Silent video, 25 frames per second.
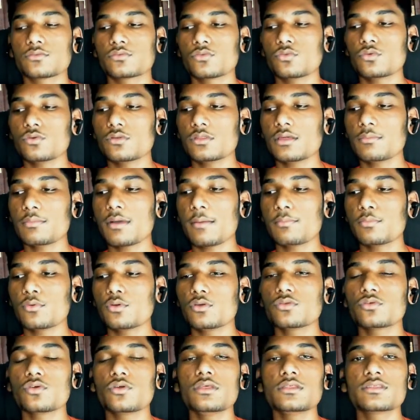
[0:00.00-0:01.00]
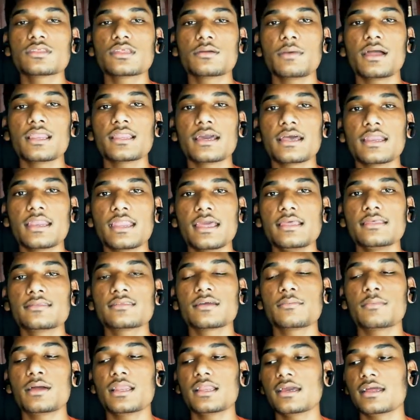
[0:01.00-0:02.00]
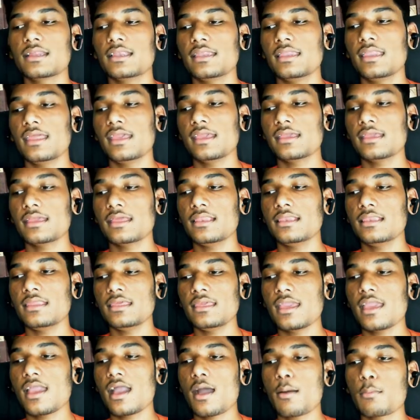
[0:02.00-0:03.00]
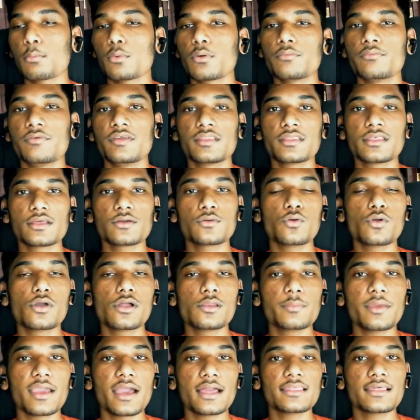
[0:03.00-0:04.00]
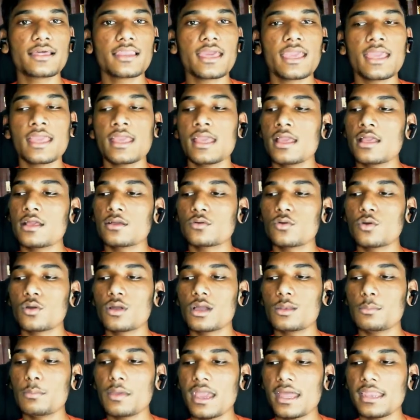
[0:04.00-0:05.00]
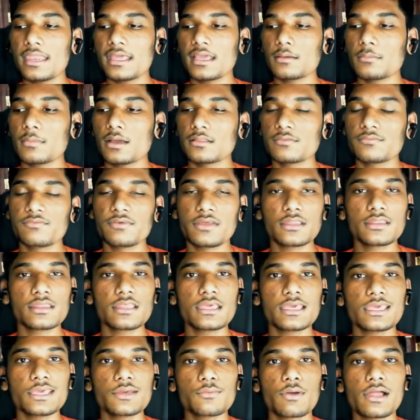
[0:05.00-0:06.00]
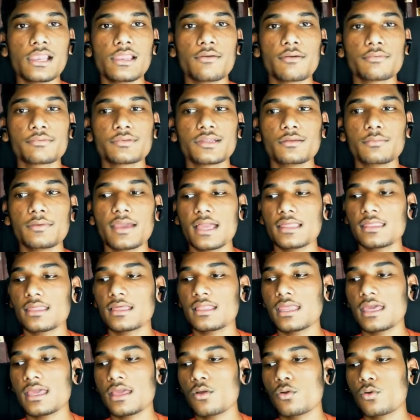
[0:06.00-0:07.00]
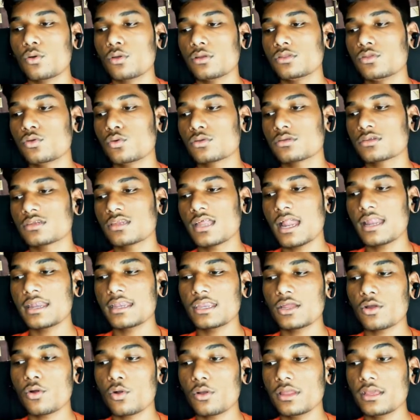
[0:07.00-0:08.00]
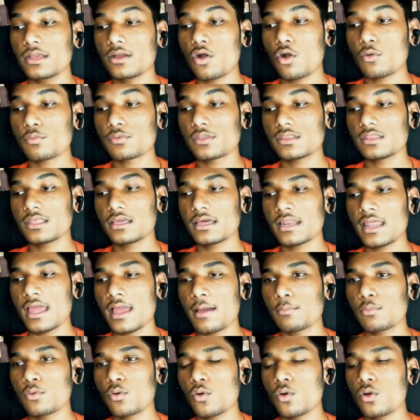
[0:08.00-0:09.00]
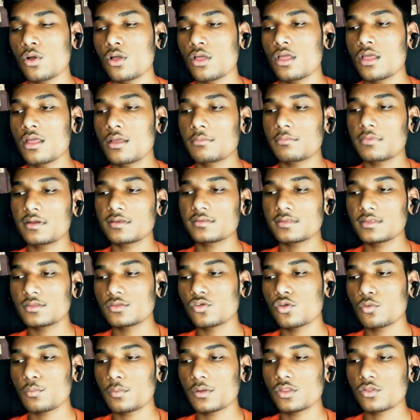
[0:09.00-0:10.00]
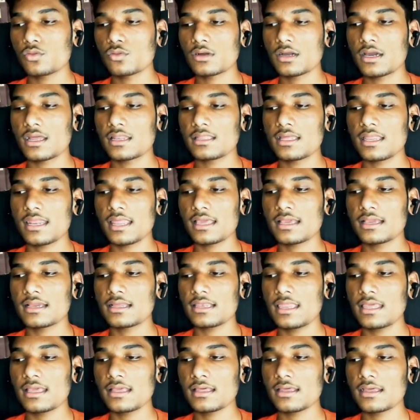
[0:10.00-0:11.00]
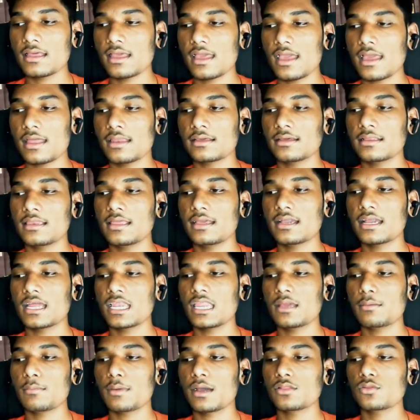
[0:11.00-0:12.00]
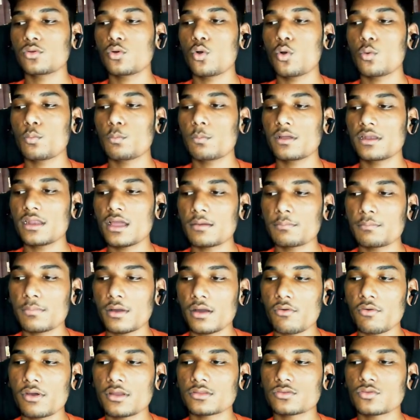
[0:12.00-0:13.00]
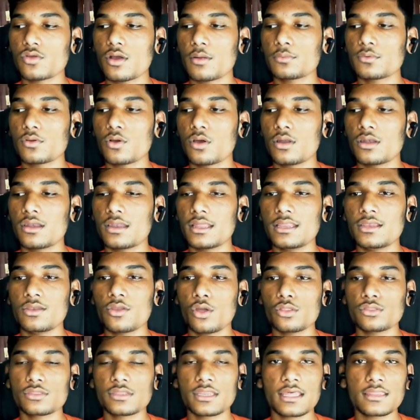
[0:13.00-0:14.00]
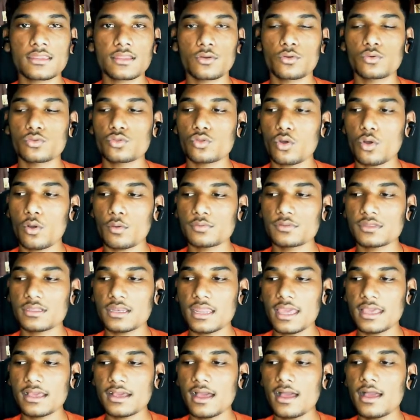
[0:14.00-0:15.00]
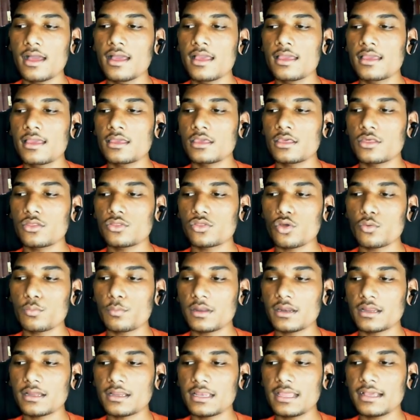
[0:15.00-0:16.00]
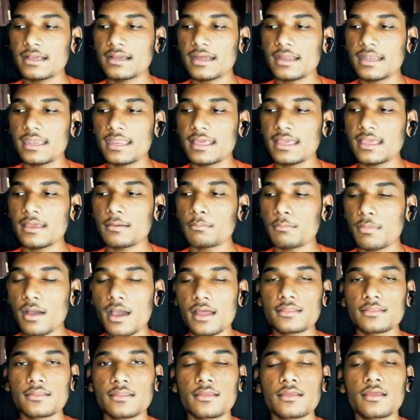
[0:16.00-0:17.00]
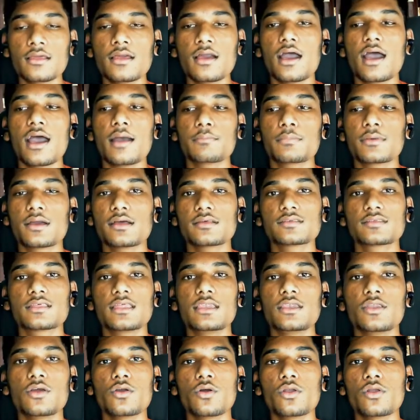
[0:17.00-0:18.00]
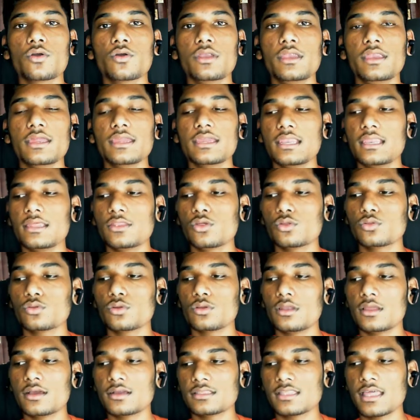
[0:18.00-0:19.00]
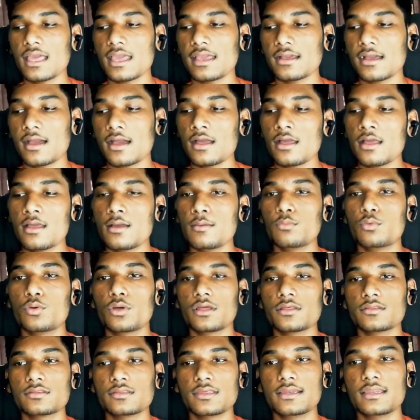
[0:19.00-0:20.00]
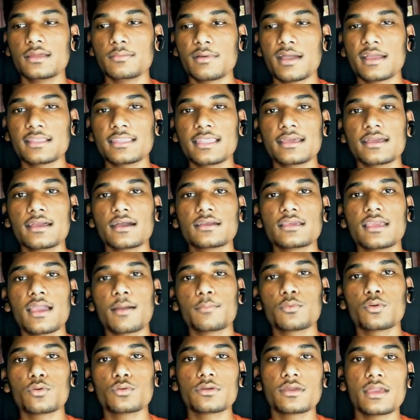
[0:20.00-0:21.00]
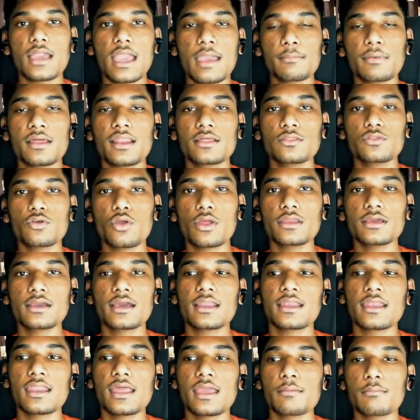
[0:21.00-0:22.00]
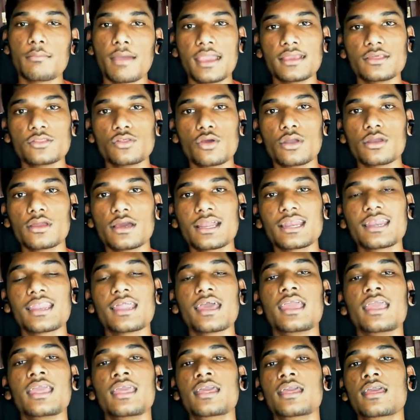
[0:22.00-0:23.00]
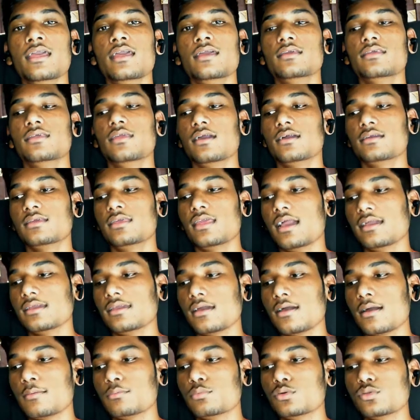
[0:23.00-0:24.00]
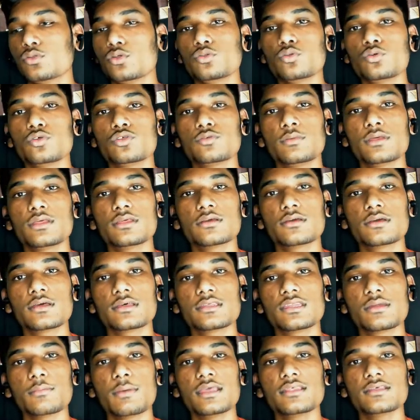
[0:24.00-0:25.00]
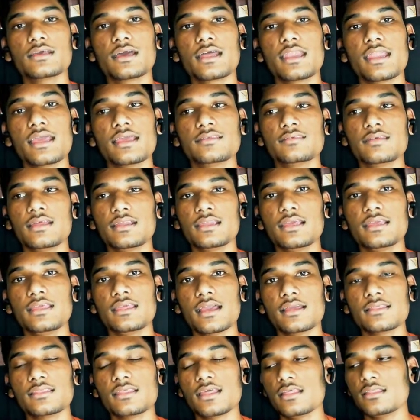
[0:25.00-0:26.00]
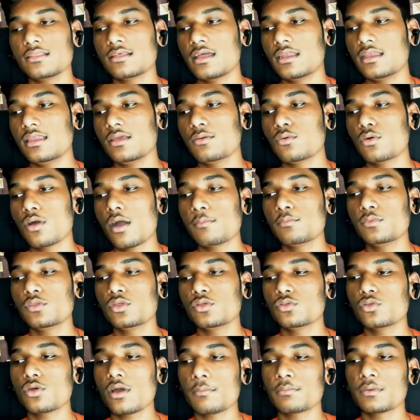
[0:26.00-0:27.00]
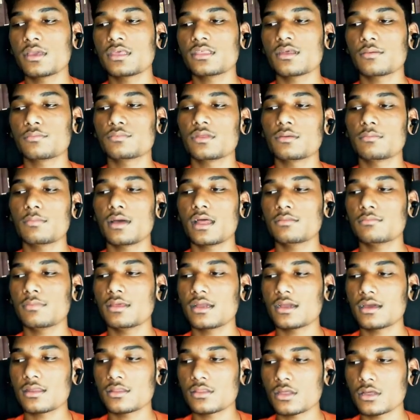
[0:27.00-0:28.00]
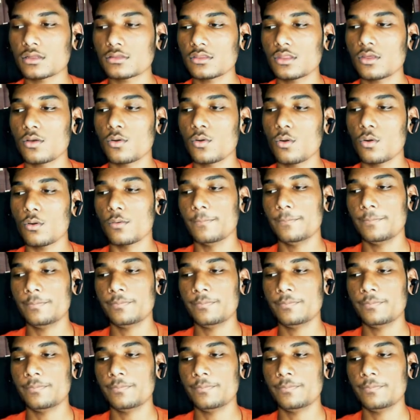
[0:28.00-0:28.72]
तो जब आपको इसको इस्तेमाल करना है इस्तेमाल करने के लिए आपको फिर से गूगल पे आ जाना है गूगल पे आने के बाद फिर से ये वाले वेबसाइट पे आ जाना है और जो स्टार्ट रिकॉर्डिंग का ऑप्शन दिख रहा है आपको बस इसके ऊपर जो तो कर देना है क्लिक एंड क्लिक करने के बाद ओपन अ पावर सॉफ्ट ऑनलाइन लॉन्चर ऐसा कुछ ऑप्शन आएगा इसके ऊपर क्लिक करने के बाद आपका स्क्रीन रिकॉर्ड होने के लिए जो तो लग जाएगा पूरा सेटअप आ जाएगा कि आपको कैमरा ज्वाइन करना है माइक ज्वाइन करना है क्या क्या क्या आपको जो तो उसमें कस्टमाइज़ करना है सेटिंग क्या चेंज करनी है वो आप जो तो आपकी सबसे बाद में कर सकते हो